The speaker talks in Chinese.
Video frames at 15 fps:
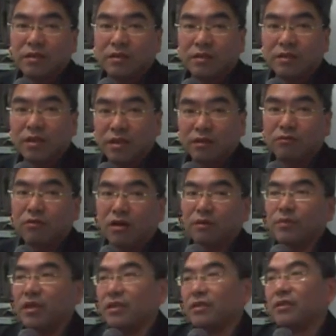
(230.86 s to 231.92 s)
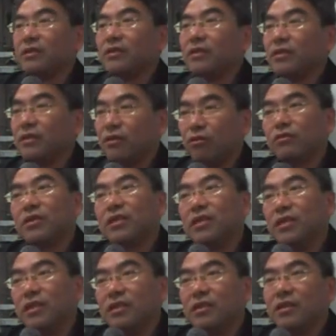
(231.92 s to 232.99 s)
像这个画面，
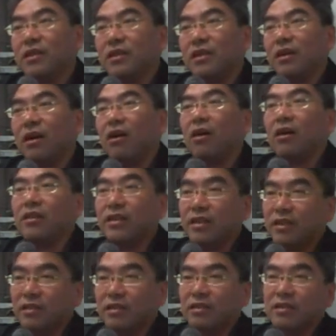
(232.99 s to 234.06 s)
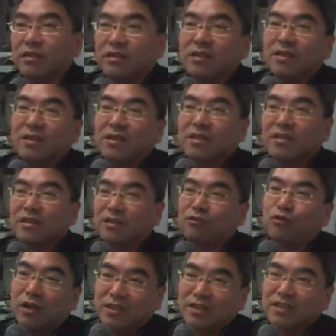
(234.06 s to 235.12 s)
恭喜你，好，你的
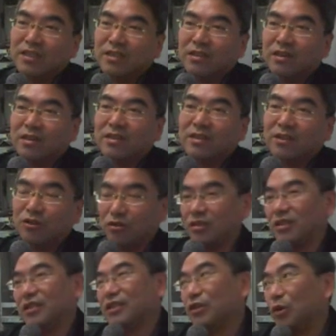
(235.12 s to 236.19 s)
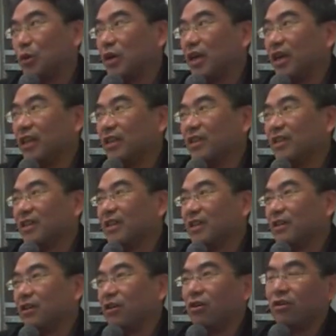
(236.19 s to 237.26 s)
这个环境呢，就是已经 OK
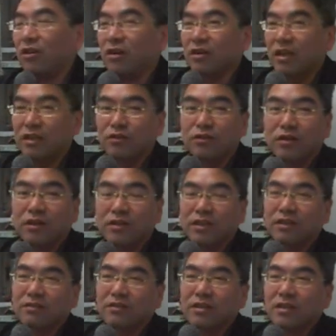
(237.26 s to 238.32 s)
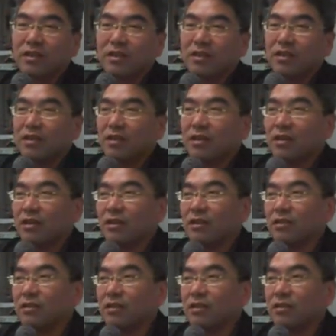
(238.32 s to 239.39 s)
了，好，感觉好像。
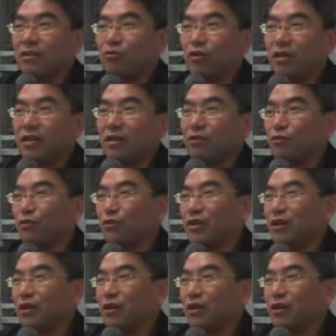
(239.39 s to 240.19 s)
这个光